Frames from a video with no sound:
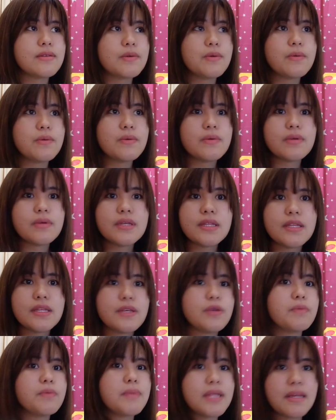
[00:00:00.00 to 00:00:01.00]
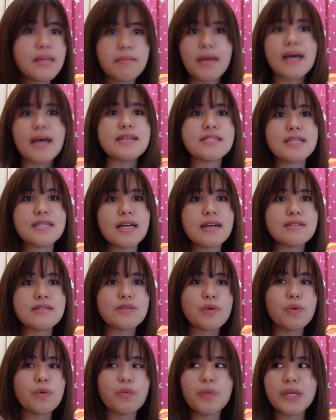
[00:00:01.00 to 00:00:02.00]
Kung hindi niyo pa nabasa,
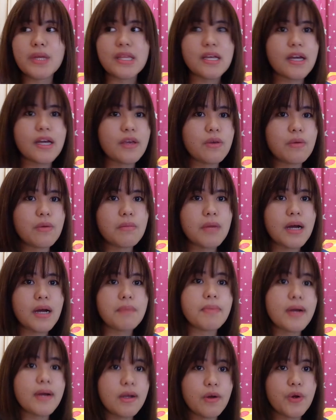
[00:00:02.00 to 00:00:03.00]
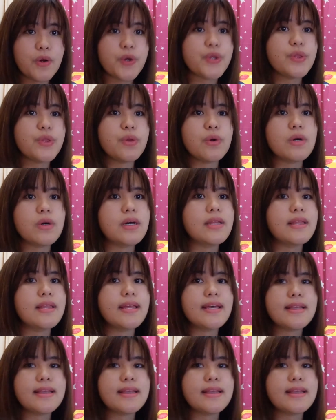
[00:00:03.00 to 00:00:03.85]
so pwede kayong makapag-hoard doon.